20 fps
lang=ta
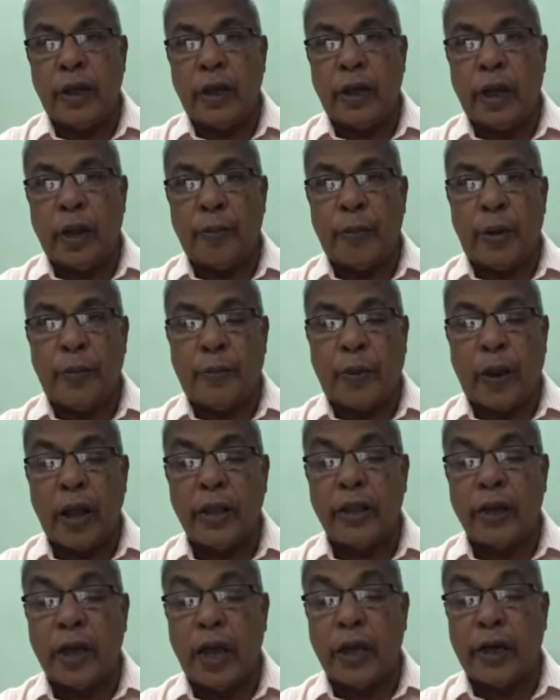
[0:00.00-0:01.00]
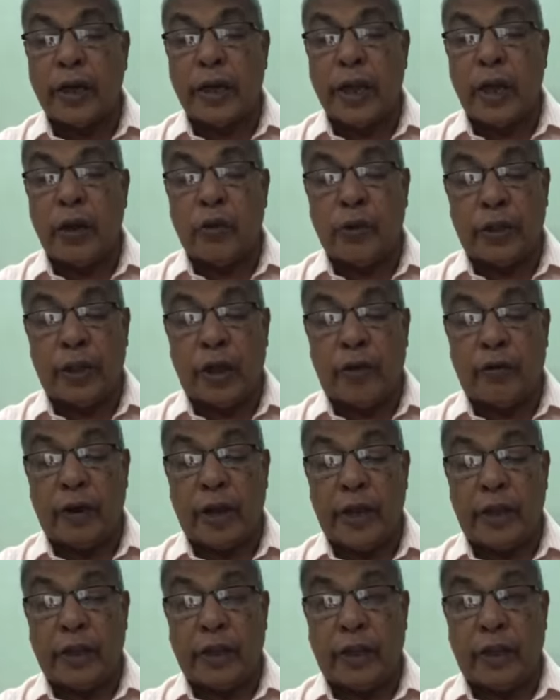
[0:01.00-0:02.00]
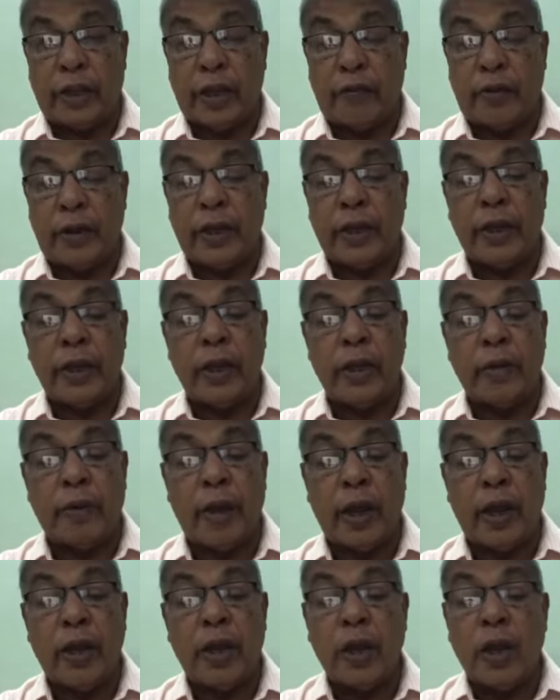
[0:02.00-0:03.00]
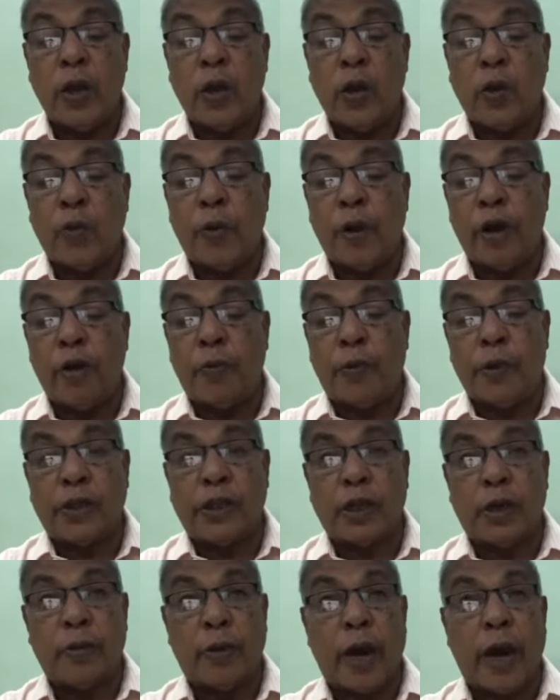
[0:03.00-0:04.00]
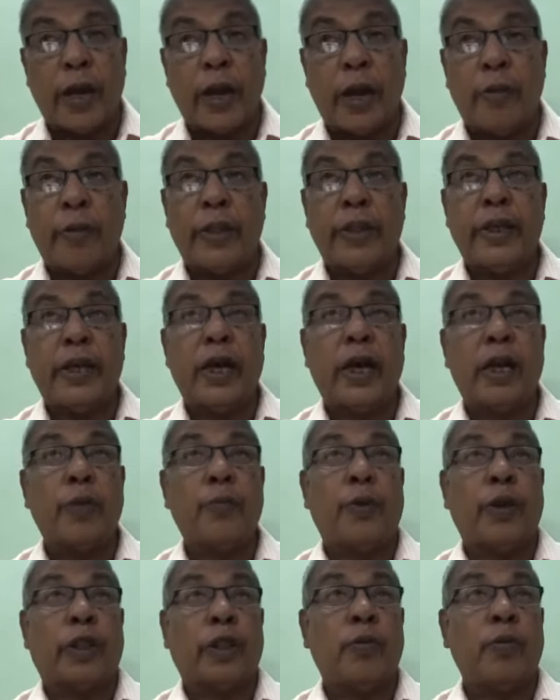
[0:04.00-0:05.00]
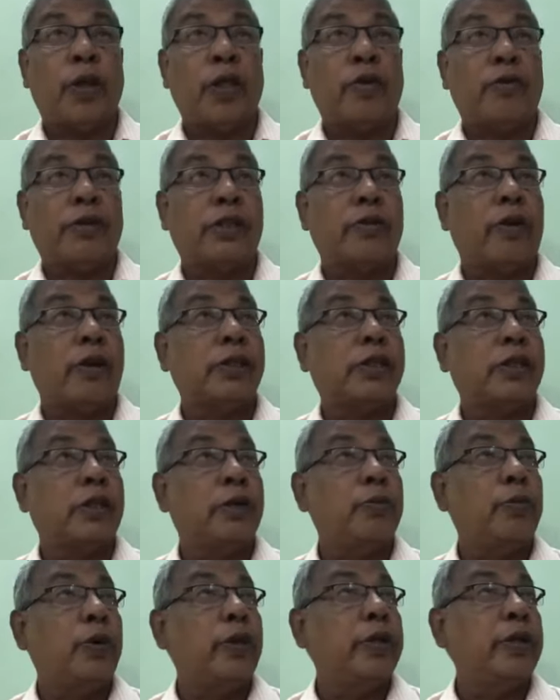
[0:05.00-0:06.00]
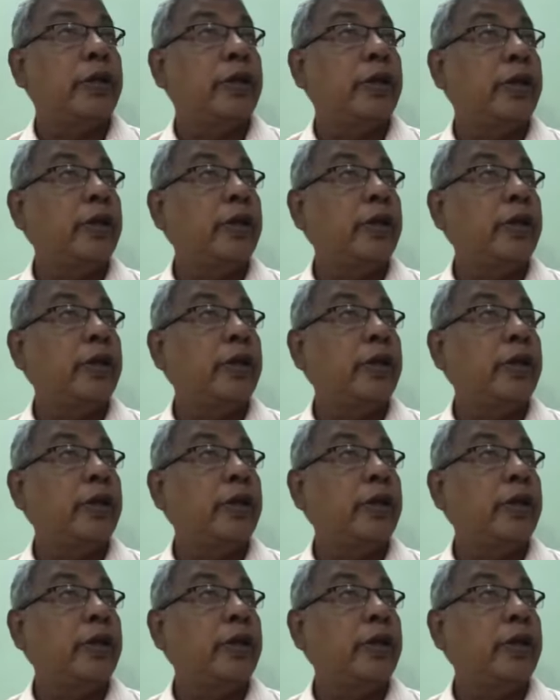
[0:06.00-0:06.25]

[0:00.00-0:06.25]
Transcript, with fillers: நம்மை பாதுகாக்கிற ஒரு தேவனாயிருக்கிற தேவன் இன்னுமாய் உபாவ புஸ்தகம் ஆறாம் அதிகாரம் பத்தொன்பதாம் வருஷத்தை வாசிக்கும் பொழுது